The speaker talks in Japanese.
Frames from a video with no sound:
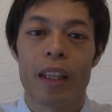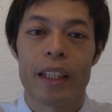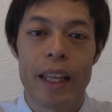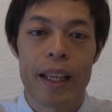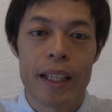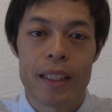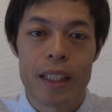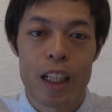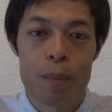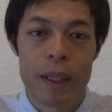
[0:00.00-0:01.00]
来てけつ
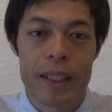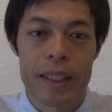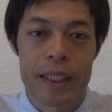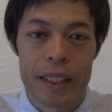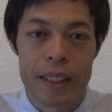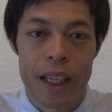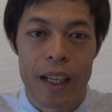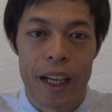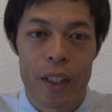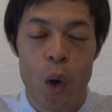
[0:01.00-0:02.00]
かるべき新世
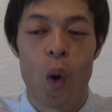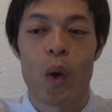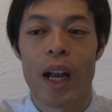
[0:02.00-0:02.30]
界」の